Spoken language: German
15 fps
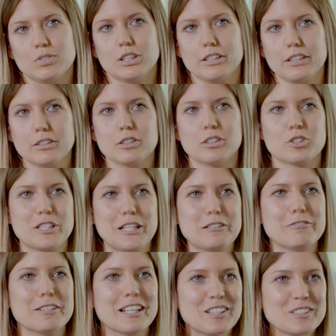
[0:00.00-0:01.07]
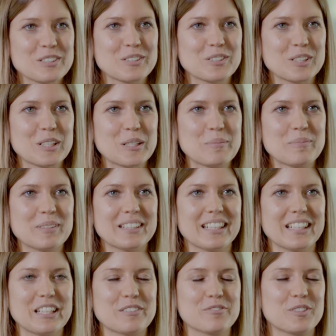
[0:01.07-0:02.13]
die Stelle wird ausgeschrieben,
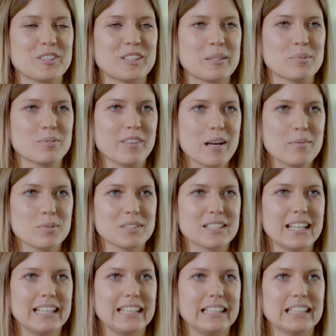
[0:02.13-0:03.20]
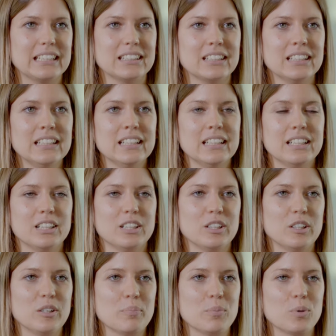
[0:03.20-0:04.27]
dann erfolgt der Bewerbungseingang
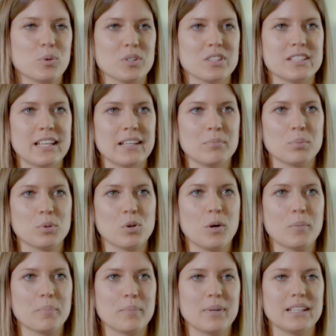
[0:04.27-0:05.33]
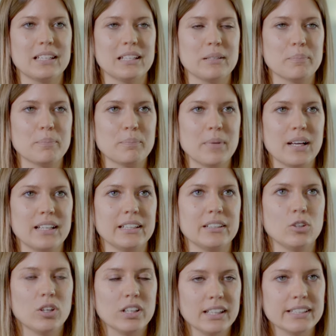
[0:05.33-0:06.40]
ähm, und dann bekommt man eben
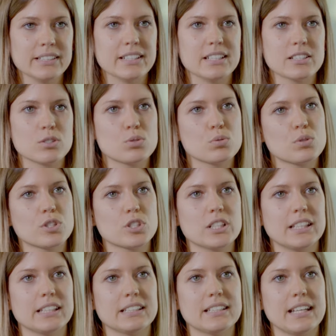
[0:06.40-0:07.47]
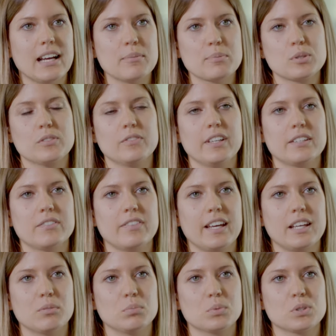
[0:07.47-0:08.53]
einen Online-Test zugeschickt, der absolviert
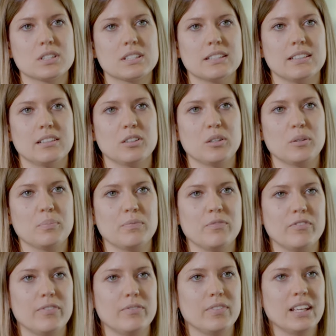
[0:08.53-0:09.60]
werden muss. Ähm,